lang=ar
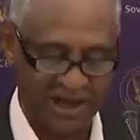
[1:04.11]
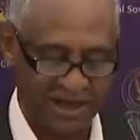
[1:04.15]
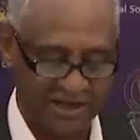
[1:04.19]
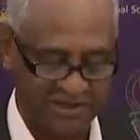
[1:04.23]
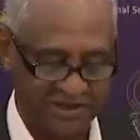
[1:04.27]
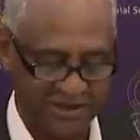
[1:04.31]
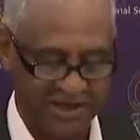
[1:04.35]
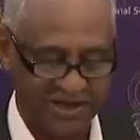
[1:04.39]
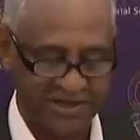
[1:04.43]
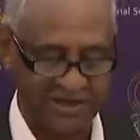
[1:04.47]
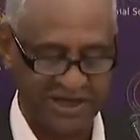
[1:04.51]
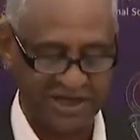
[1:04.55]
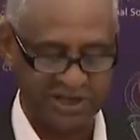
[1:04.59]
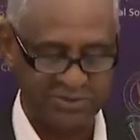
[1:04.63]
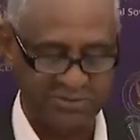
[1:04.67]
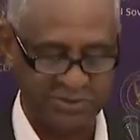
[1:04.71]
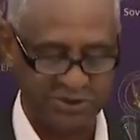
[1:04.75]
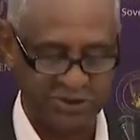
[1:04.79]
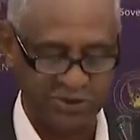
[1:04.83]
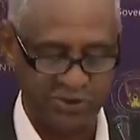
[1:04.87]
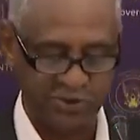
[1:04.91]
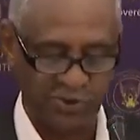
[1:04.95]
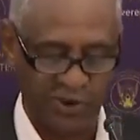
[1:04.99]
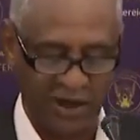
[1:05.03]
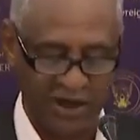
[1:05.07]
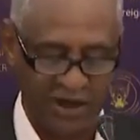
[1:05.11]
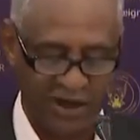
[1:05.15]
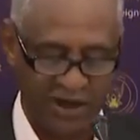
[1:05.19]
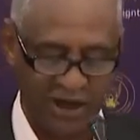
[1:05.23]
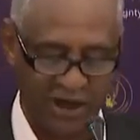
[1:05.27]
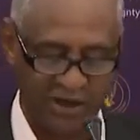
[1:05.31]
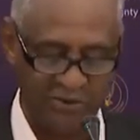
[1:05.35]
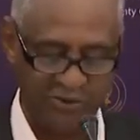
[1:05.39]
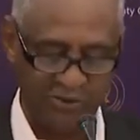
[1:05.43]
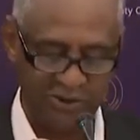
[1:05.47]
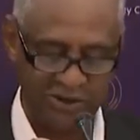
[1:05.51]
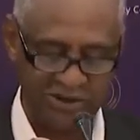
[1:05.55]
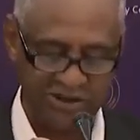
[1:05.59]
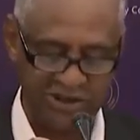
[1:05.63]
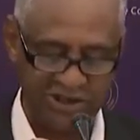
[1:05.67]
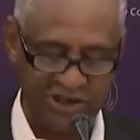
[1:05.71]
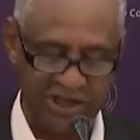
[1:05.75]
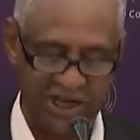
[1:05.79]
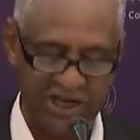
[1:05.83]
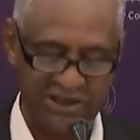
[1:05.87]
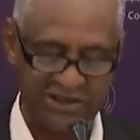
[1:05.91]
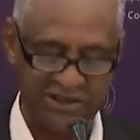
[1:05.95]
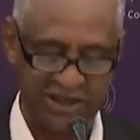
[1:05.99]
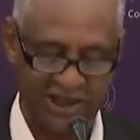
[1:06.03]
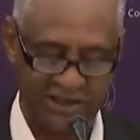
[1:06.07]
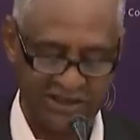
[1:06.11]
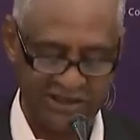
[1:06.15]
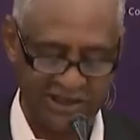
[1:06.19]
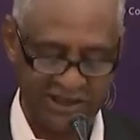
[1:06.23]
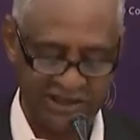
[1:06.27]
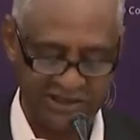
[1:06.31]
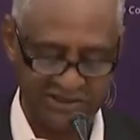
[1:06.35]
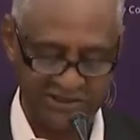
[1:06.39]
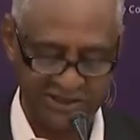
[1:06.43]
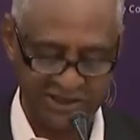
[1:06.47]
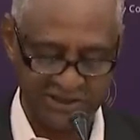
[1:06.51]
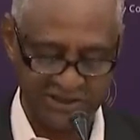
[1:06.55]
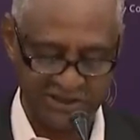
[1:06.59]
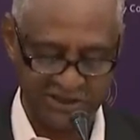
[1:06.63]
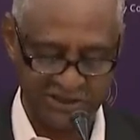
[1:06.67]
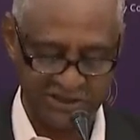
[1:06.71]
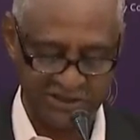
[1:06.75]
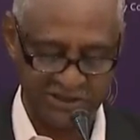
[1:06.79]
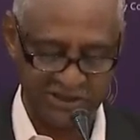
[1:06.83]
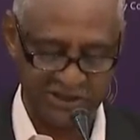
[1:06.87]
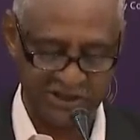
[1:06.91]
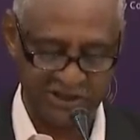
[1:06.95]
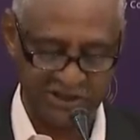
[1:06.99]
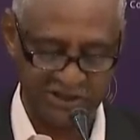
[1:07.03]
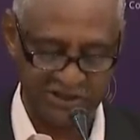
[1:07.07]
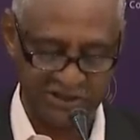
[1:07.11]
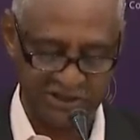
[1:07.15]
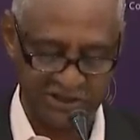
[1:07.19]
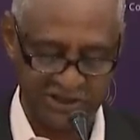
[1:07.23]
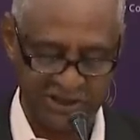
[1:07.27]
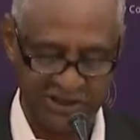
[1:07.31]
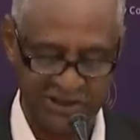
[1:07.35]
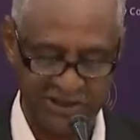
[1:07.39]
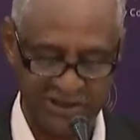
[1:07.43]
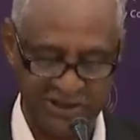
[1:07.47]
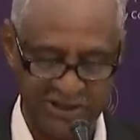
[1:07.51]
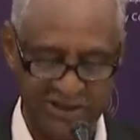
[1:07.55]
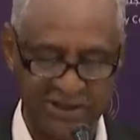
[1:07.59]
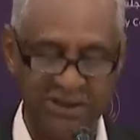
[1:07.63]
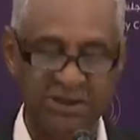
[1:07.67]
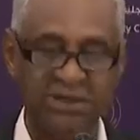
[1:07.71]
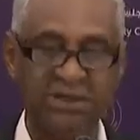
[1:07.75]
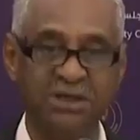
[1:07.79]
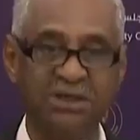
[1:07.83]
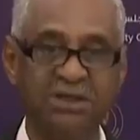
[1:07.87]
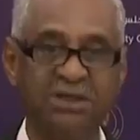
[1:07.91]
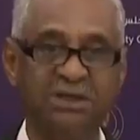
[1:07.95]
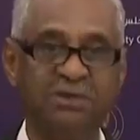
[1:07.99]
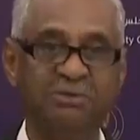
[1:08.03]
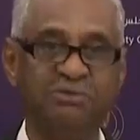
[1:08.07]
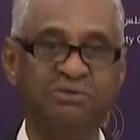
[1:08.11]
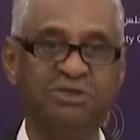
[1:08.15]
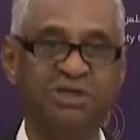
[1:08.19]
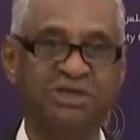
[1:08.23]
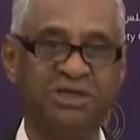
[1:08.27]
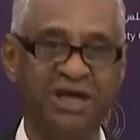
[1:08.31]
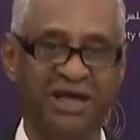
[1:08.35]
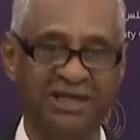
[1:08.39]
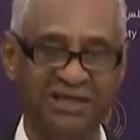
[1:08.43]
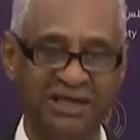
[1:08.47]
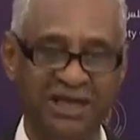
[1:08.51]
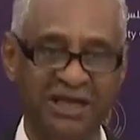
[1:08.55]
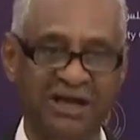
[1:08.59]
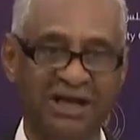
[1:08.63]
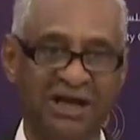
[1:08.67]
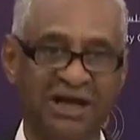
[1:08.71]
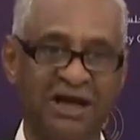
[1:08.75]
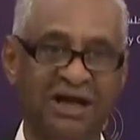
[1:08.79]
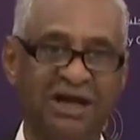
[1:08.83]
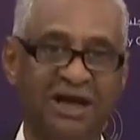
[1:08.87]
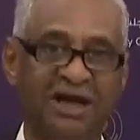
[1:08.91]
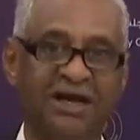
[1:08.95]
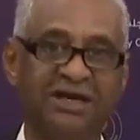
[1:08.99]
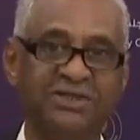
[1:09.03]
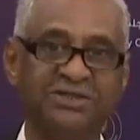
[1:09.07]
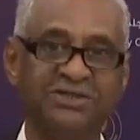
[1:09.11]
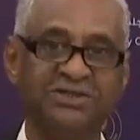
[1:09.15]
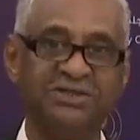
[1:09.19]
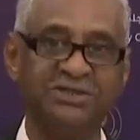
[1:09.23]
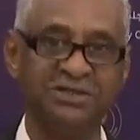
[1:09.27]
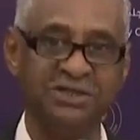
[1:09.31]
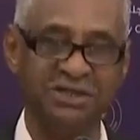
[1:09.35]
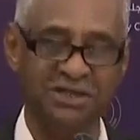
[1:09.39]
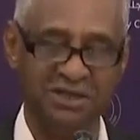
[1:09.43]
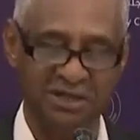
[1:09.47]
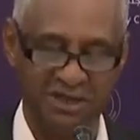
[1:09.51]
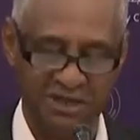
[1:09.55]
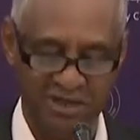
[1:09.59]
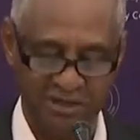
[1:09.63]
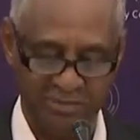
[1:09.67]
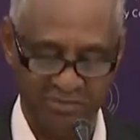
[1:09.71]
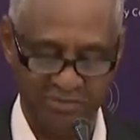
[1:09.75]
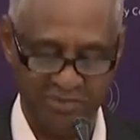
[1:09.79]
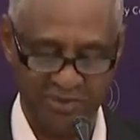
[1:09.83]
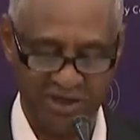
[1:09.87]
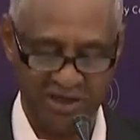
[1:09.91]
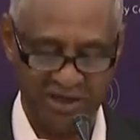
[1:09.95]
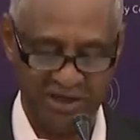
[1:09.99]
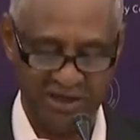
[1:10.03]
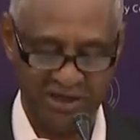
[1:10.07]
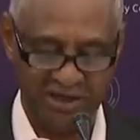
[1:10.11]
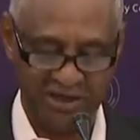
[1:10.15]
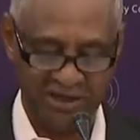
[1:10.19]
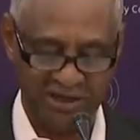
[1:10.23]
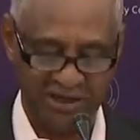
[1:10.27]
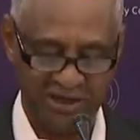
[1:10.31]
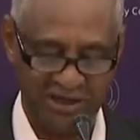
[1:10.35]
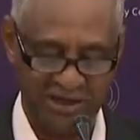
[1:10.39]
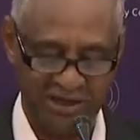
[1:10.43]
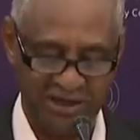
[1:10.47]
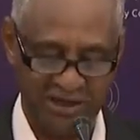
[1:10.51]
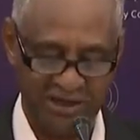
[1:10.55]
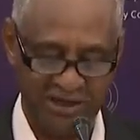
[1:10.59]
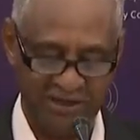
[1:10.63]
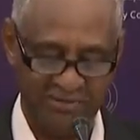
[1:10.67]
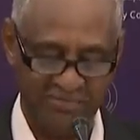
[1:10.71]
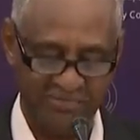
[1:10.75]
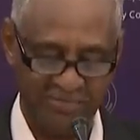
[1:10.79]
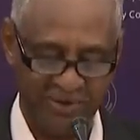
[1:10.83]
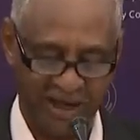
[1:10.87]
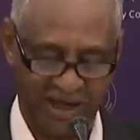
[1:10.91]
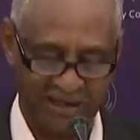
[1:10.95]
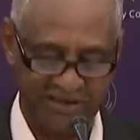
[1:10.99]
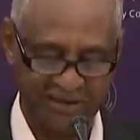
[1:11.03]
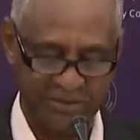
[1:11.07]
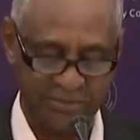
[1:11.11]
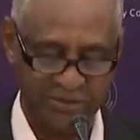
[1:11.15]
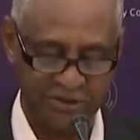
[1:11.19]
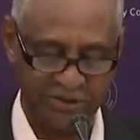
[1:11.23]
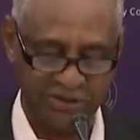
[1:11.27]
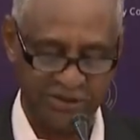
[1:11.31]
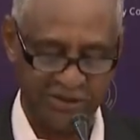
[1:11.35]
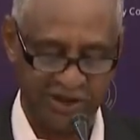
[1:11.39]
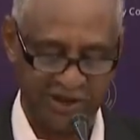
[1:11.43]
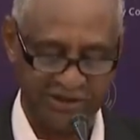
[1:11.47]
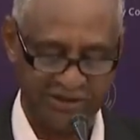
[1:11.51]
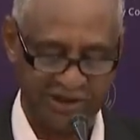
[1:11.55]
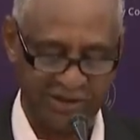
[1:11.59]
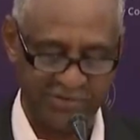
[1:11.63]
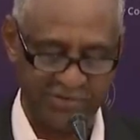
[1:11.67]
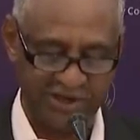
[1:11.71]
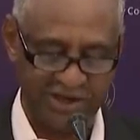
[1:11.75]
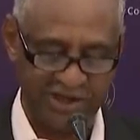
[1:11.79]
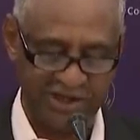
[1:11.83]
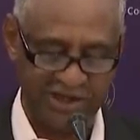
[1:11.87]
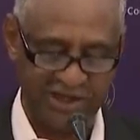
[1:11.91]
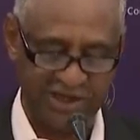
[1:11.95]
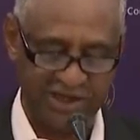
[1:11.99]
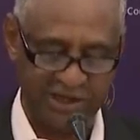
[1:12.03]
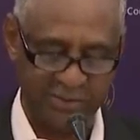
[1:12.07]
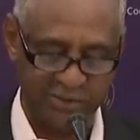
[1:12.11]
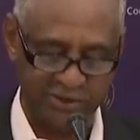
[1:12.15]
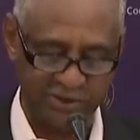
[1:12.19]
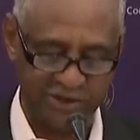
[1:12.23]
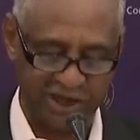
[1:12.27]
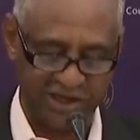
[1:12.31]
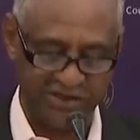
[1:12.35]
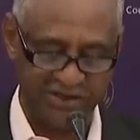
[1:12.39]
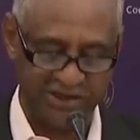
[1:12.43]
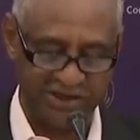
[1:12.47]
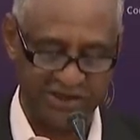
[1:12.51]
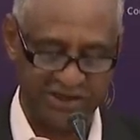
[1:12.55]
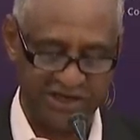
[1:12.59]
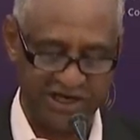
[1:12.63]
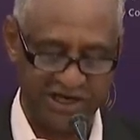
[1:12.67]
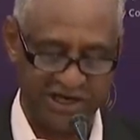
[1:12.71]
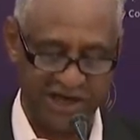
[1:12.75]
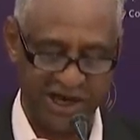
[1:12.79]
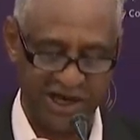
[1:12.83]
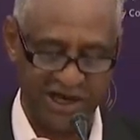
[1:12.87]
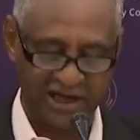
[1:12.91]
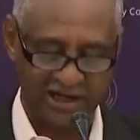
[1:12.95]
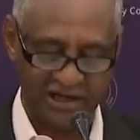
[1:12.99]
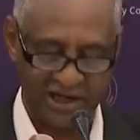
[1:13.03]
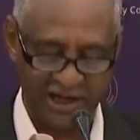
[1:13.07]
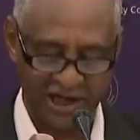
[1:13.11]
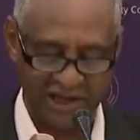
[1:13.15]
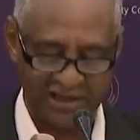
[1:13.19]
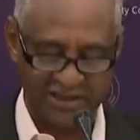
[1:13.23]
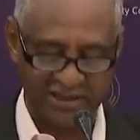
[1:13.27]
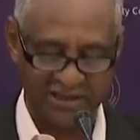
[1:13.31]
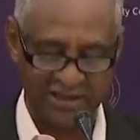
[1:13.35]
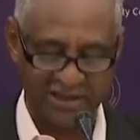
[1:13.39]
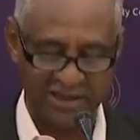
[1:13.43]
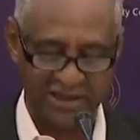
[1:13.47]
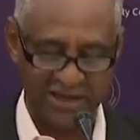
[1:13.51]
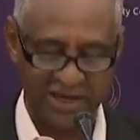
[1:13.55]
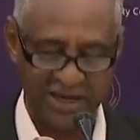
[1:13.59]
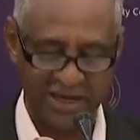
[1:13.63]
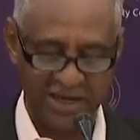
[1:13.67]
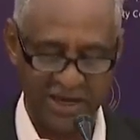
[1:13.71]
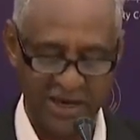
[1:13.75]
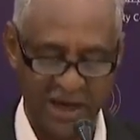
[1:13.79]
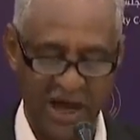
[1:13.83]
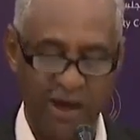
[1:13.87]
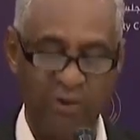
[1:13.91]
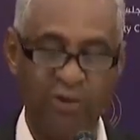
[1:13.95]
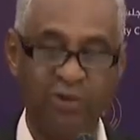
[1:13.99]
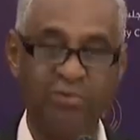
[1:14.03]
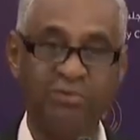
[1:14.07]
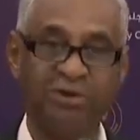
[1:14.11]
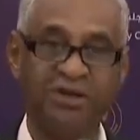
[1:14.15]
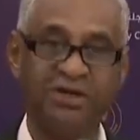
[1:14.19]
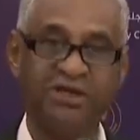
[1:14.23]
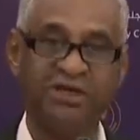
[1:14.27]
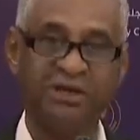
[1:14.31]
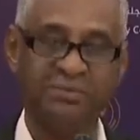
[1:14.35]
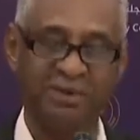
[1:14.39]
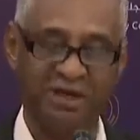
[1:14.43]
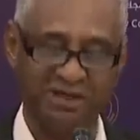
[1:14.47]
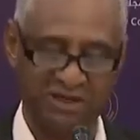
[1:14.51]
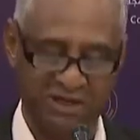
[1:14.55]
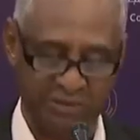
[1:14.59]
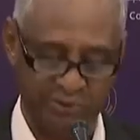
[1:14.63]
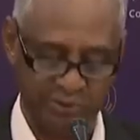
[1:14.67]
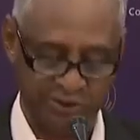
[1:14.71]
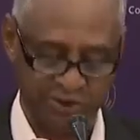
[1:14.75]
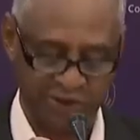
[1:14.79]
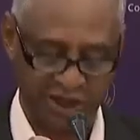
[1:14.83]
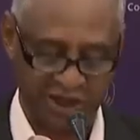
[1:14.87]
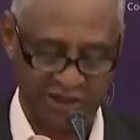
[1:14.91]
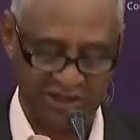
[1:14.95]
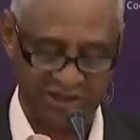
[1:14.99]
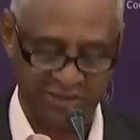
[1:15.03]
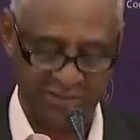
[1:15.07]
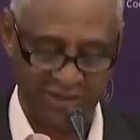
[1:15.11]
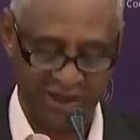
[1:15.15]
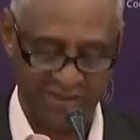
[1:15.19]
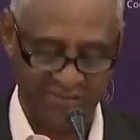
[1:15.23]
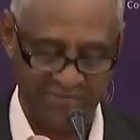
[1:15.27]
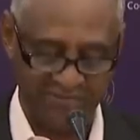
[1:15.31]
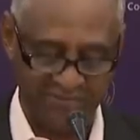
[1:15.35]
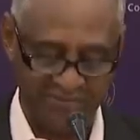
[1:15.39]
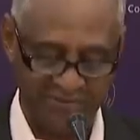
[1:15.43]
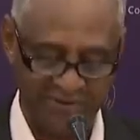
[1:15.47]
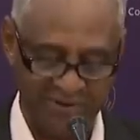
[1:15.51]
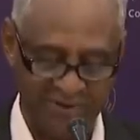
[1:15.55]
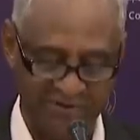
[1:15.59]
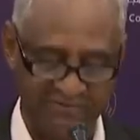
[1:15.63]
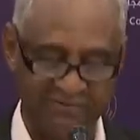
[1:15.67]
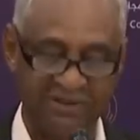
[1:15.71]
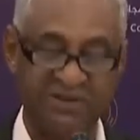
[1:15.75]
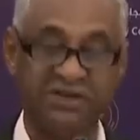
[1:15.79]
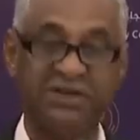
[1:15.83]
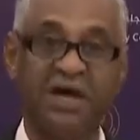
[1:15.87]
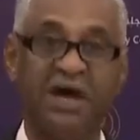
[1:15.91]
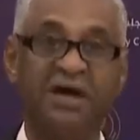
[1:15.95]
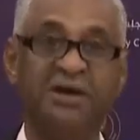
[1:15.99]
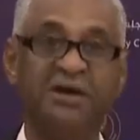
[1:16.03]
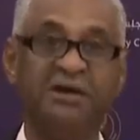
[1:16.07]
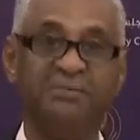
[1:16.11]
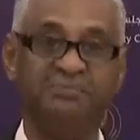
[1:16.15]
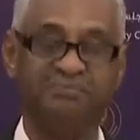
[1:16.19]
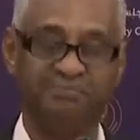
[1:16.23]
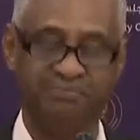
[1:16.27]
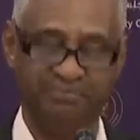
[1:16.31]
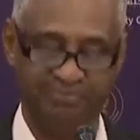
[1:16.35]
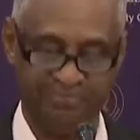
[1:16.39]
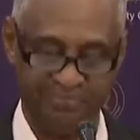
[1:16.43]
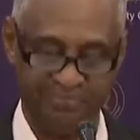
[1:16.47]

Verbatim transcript: أيضا أجاز مشروع القانون الجنائي تعديل لسنة 2020 وده تعديل كان خاص بعدم اشتراط الملكية لمصادرة الناقلات أو المركبات المستخدمة في التهريب